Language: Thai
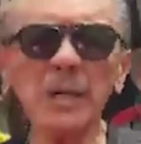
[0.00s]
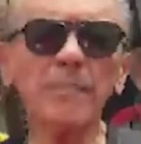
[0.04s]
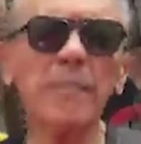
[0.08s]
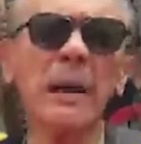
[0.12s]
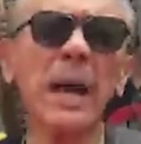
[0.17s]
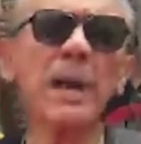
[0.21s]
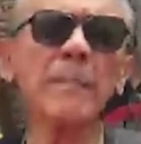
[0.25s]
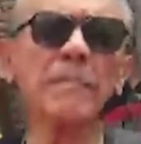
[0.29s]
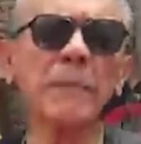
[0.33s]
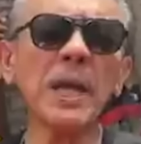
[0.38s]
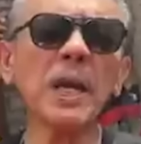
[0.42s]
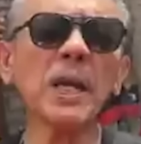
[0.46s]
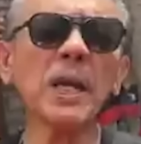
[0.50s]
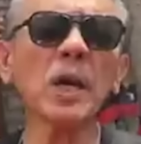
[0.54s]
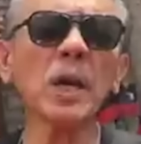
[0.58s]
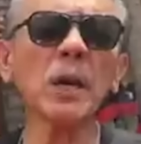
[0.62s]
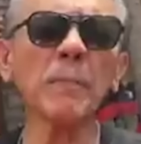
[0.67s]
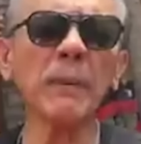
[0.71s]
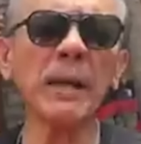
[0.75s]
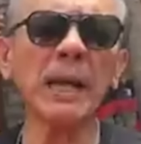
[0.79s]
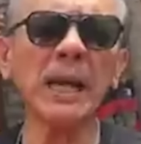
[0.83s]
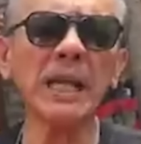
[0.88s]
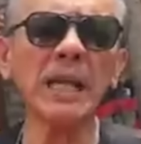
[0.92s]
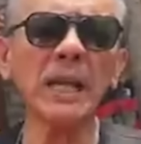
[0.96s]
คือ 8 ปี
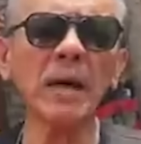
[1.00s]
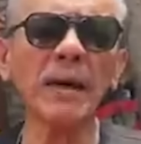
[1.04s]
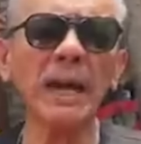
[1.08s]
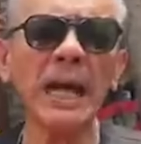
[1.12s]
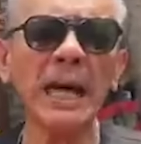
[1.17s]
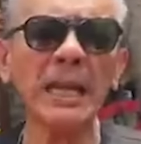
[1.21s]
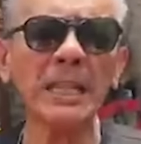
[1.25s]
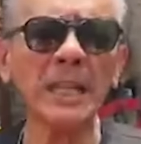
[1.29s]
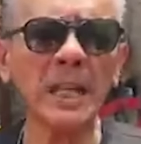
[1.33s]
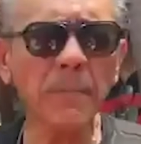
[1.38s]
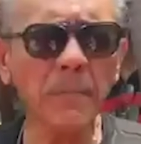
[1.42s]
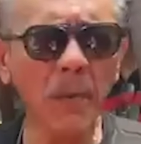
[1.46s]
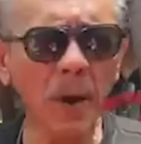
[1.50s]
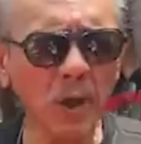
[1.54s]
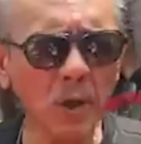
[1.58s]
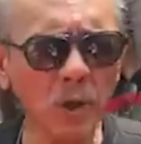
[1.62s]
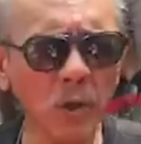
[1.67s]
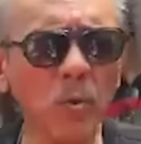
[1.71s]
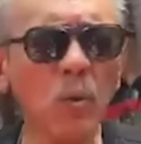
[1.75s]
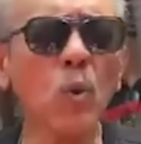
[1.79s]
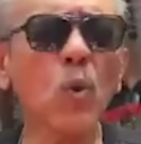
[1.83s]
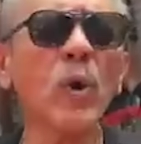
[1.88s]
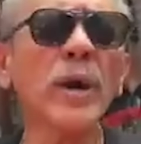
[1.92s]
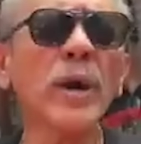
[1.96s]
ก็เป็นระยะเวลาที่พ
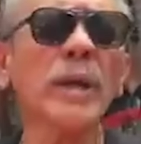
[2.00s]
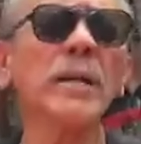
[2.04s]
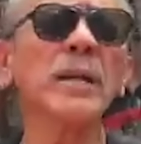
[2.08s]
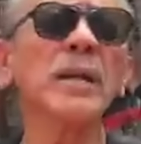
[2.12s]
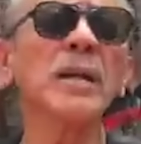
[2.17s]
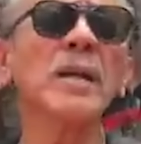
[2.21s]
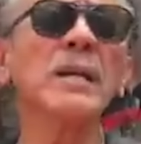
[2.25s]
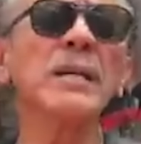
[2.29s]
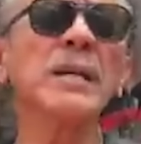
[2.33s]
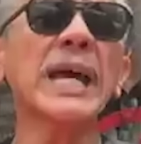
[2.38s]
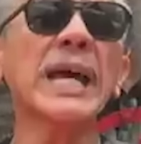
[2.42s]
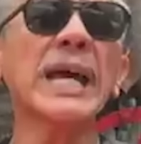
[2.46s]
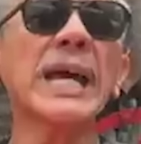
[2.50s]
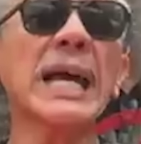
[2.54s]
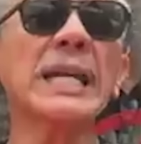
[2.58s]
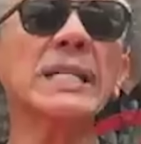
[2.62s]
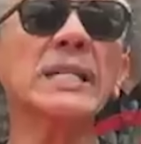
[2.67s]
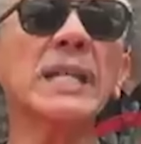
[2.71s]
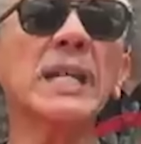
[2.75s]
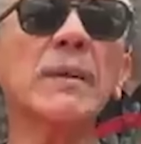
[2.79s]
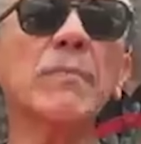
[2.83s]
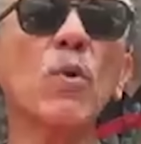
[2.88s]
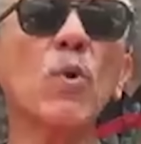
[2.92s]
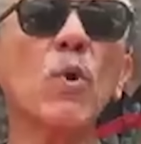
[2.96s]
อสมควร ใน
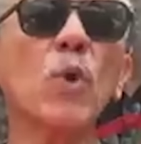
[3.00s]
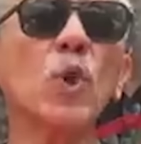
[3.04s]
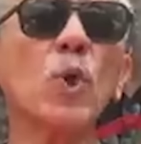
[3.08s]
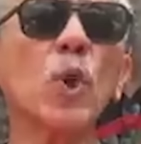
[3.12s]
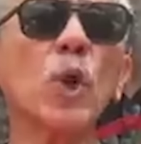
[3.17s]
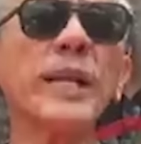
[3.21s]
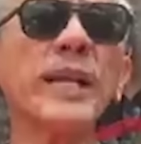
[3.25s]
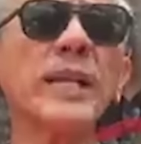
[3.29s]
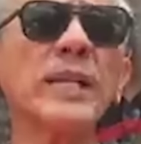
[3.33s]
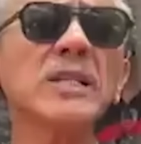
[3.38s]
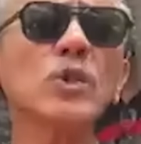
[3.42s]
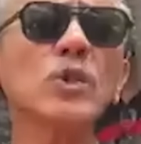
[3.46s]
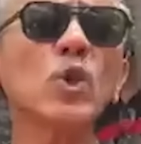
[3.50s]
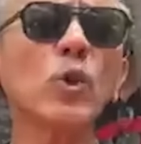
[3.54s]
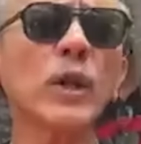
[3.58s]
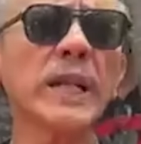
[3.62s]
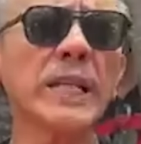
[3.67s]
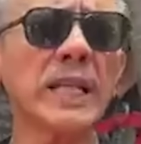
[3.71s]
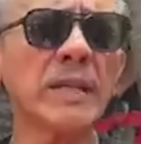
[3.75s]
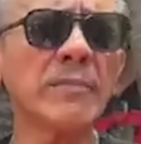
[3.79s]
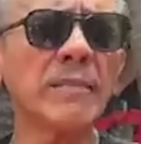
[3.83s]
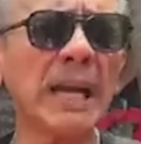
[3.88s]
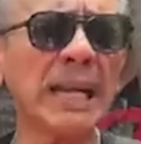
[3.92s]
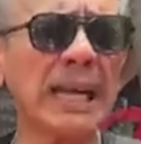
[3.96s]
การที่บุคคลคนหนึ่งอ
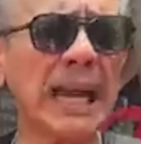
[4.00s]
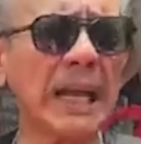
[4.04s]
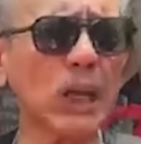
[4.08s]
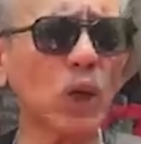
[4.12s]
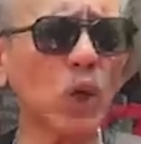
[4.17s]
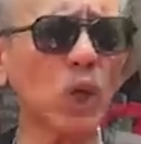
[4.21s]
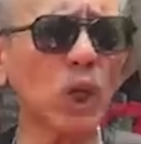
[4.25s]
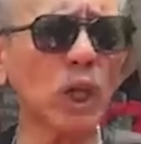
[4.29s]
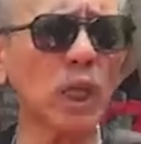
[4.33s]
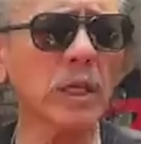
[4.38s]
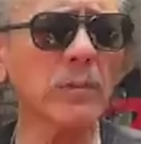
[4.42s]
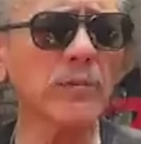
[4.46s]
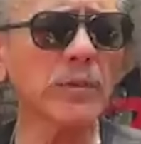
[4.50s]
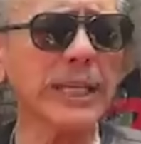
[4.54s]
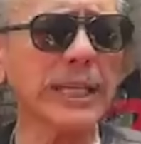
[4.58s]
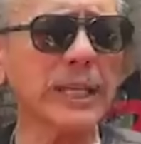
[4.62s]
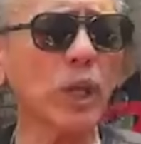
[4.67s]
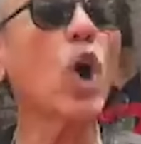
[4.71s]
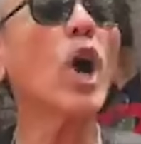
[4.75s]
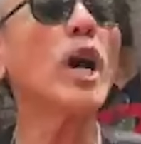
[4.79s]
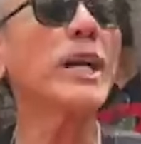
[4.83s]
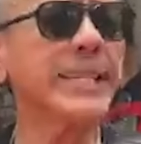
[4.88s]
ยู่ในตำแหน่งนายกรัฐมนต